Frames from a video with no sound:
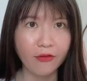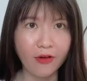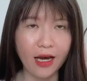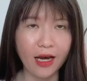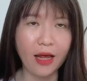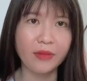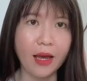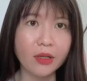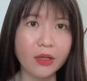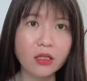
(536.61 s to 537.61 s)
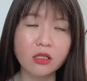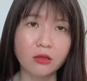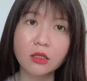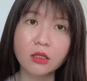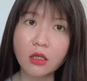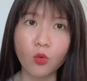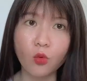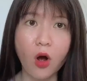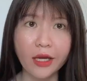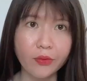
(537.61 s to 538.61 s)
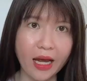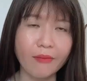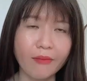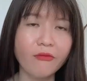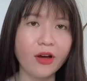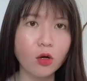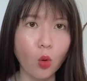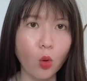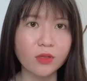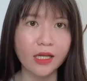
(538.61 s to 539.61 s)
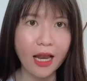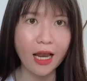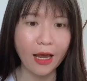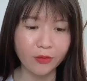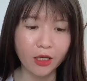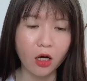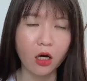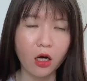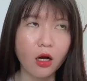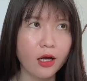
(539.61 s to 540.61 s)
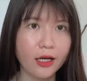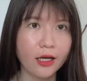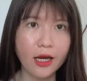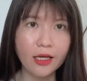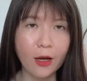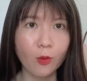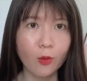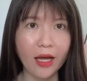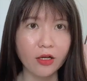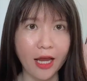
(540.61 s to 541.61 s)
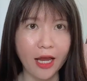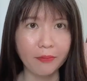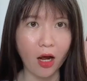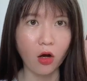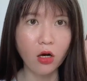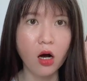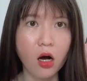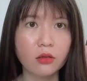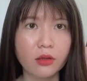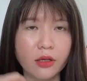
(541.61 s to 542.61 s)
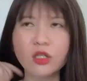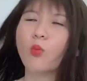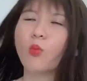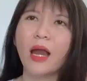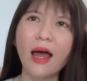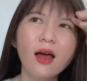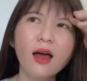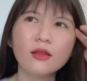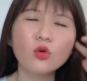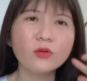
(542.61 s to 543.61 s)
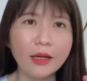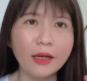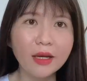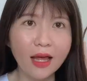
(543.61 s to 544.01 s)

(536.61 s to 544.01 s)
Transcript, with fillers: và làm giảm sự kích thích của hệ giao cảm và nó cũng sẽ làm cho cái da của bạn nó giảm đỏ hơn thì nói chung là thuốc trị